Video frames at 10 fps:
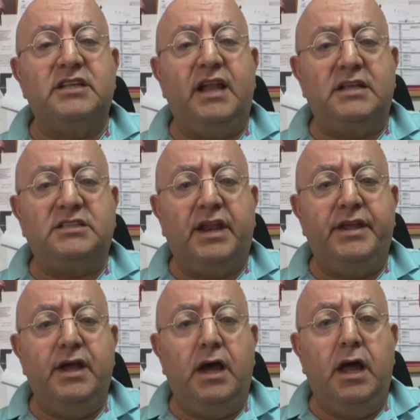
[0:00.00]

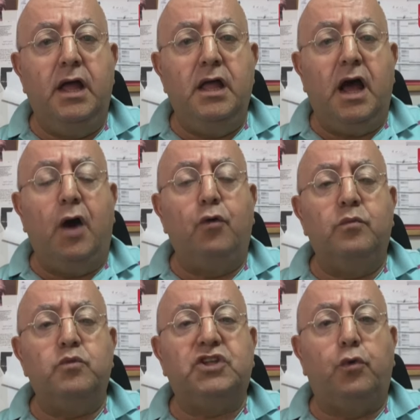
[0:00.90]
العسكرية أو
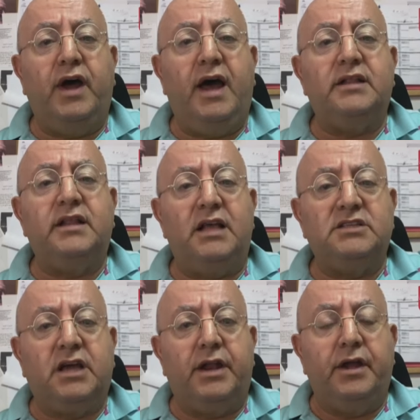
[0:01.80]
المستودعات
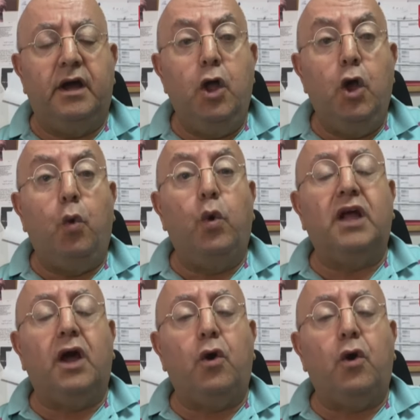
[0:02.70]

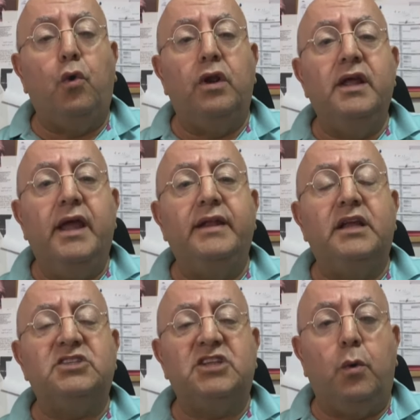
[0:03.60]
وتقول إن
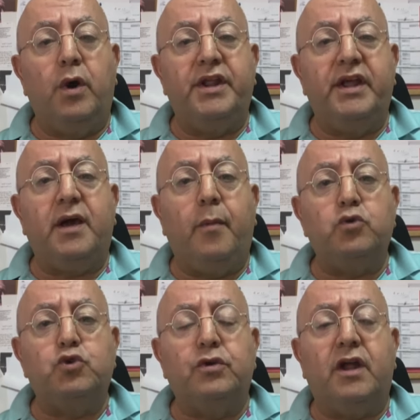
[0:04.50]
الصواريخ
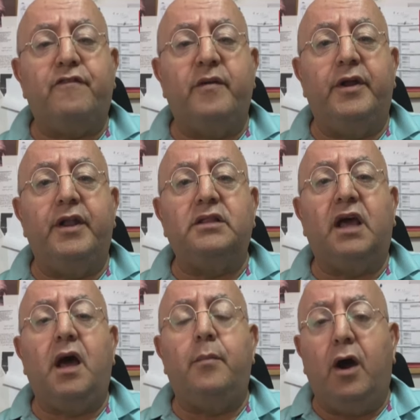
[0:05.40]
موجودة في
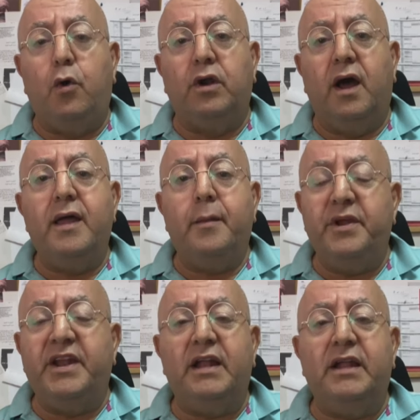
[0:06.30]
مناطق مأهولة
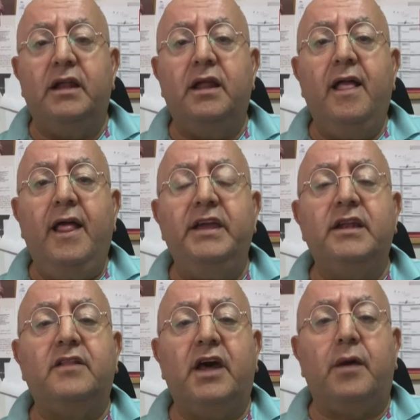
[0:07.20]
بدليل حين
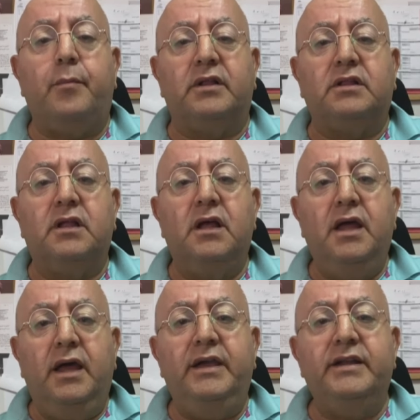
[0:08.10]
ضربت
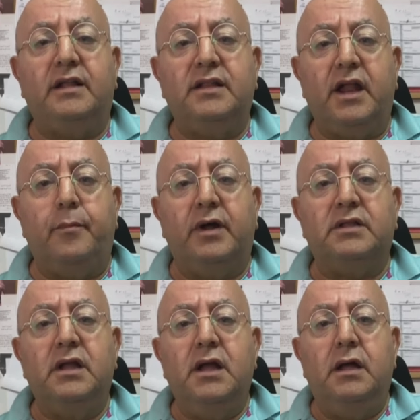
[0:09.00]
حين ضربت
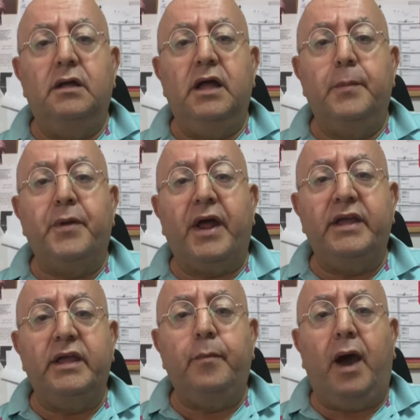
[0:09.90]
آه،
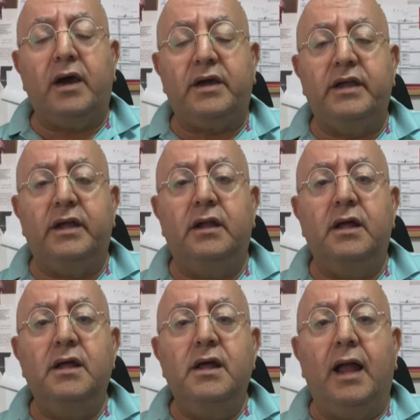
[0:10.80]
إبراهيم عقيل
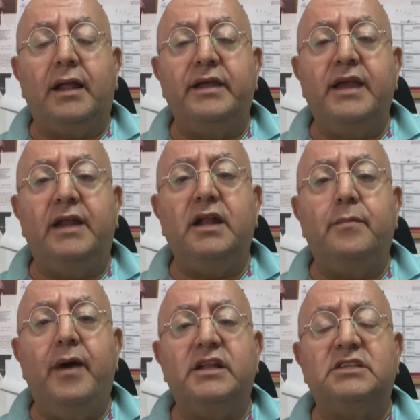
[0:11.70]
القيادي
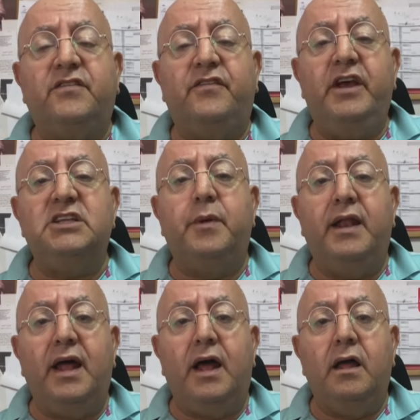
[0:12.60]
البارز في حزب
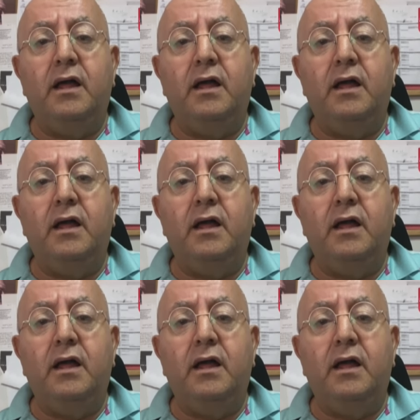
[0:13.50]
الله